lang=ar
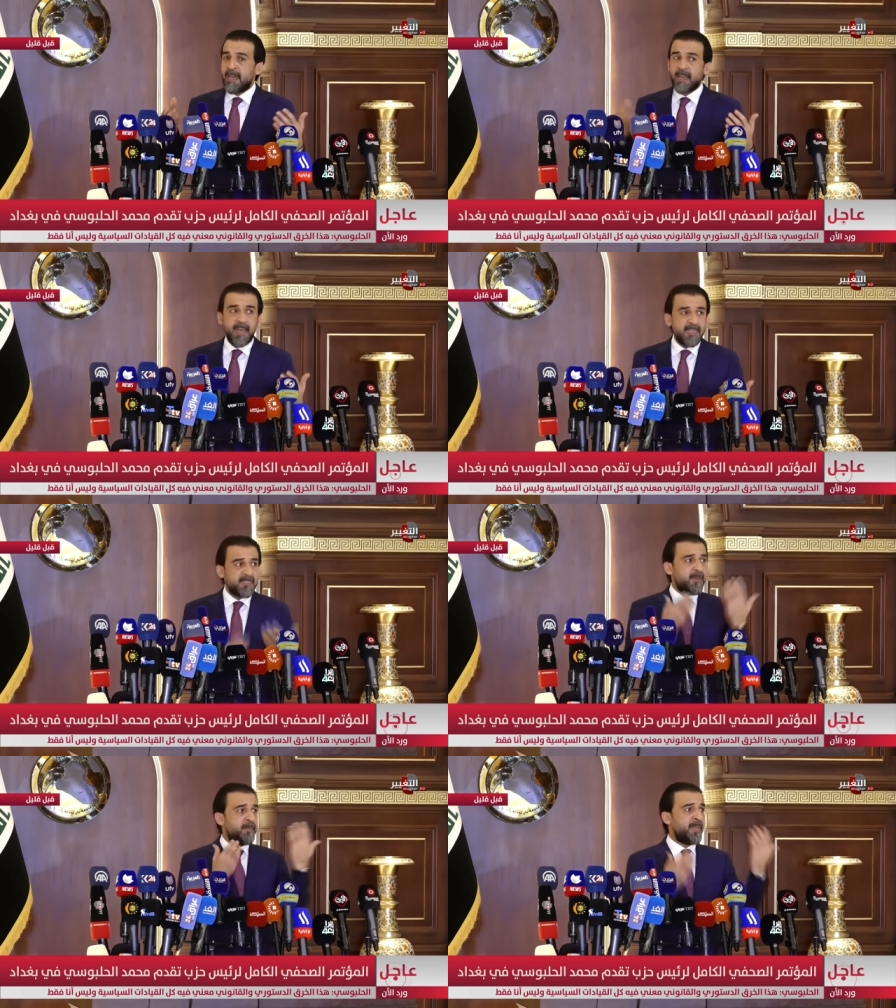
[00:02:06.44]
خلق
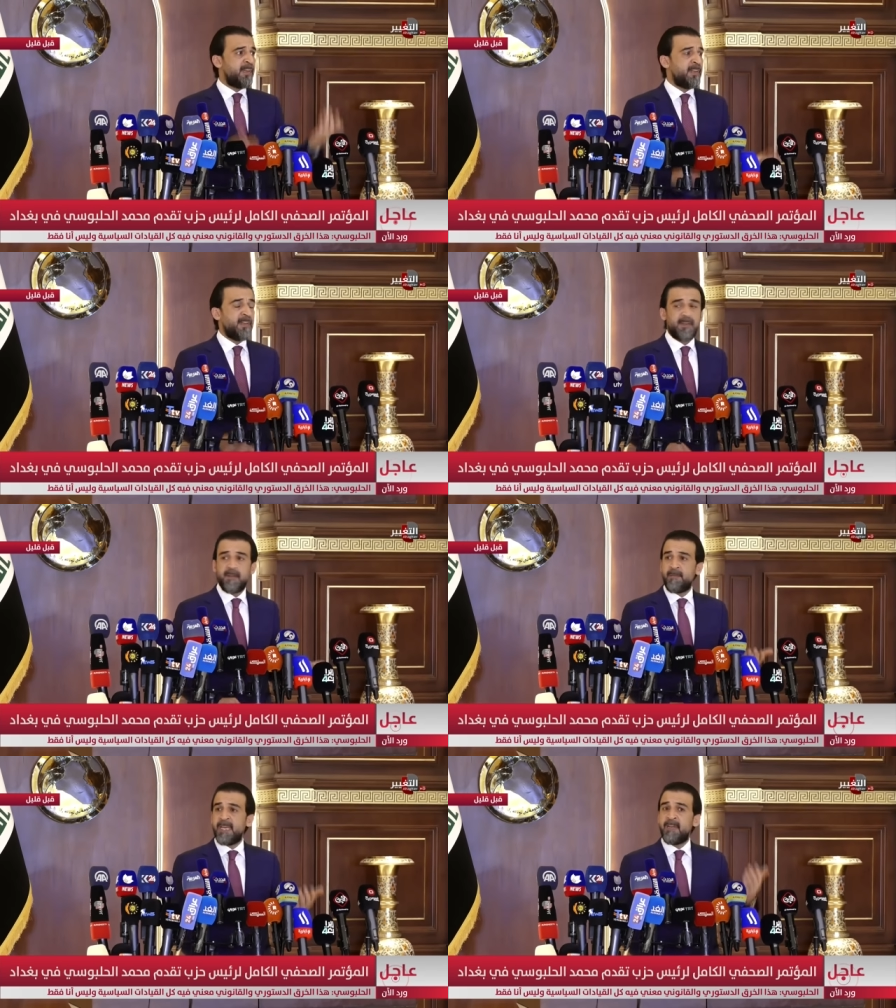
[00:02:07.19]
ازمه بين
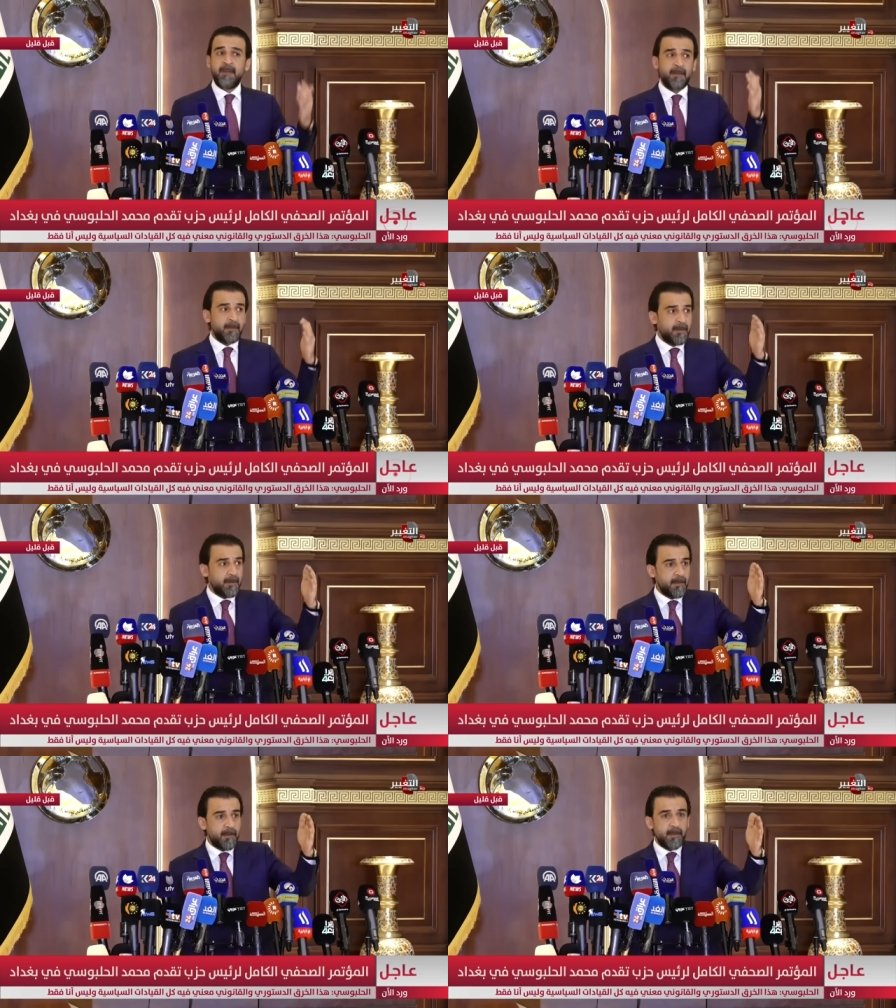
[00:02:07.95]
بين
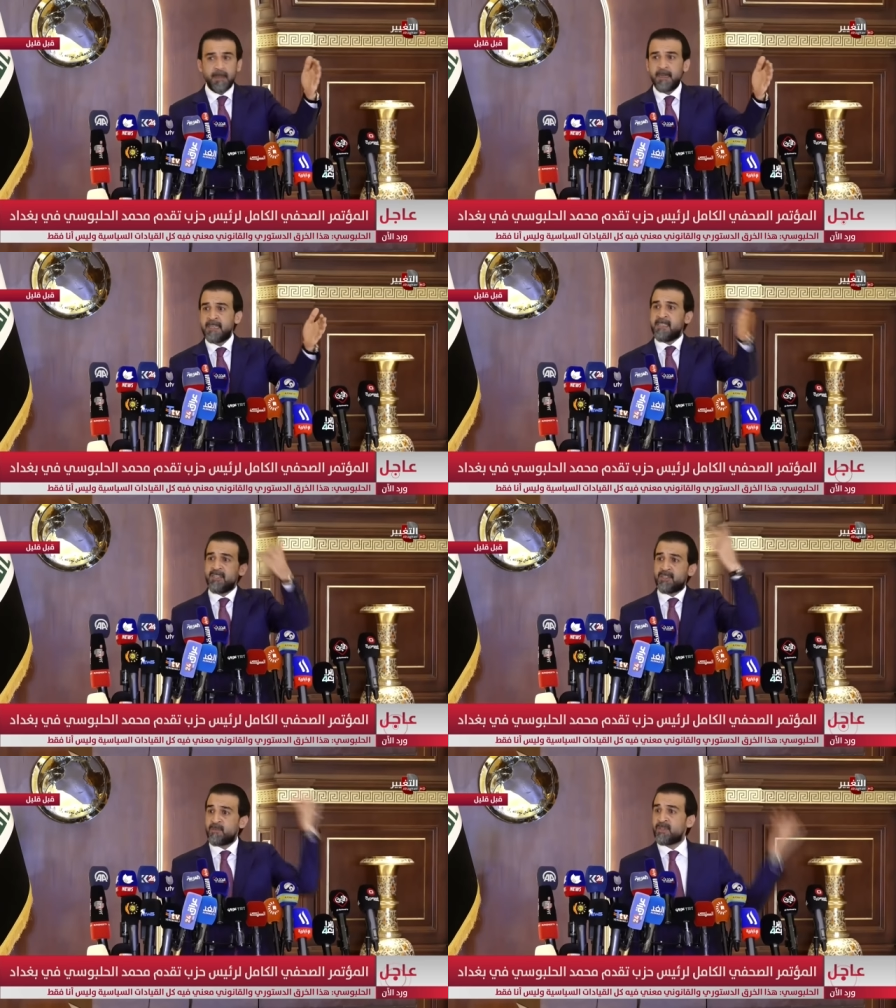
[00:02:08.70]

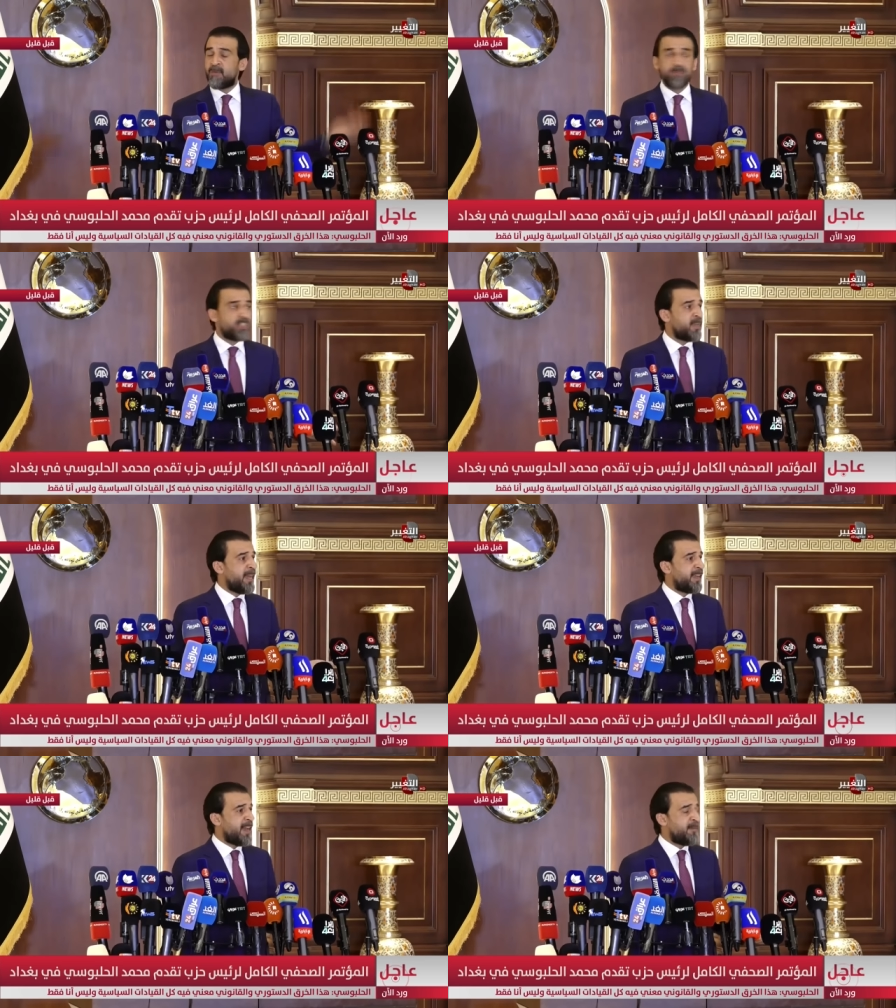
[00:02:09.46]
نسيج
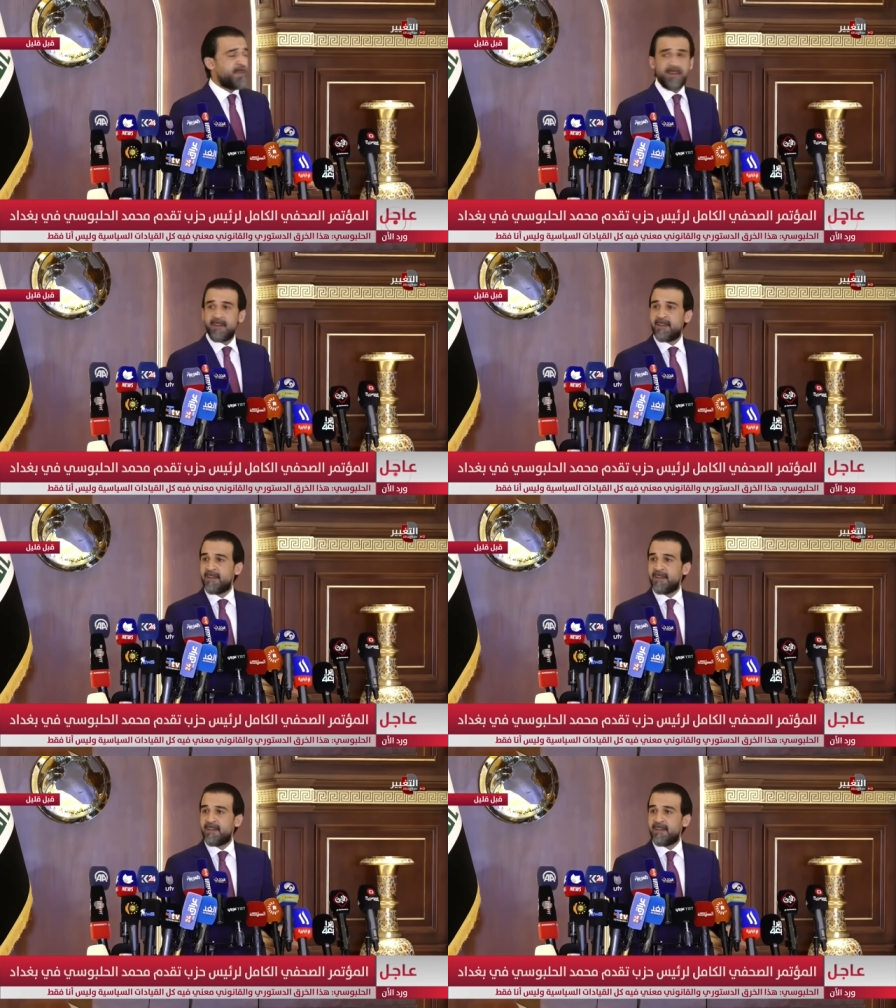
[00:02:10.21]
مجتمعي كامل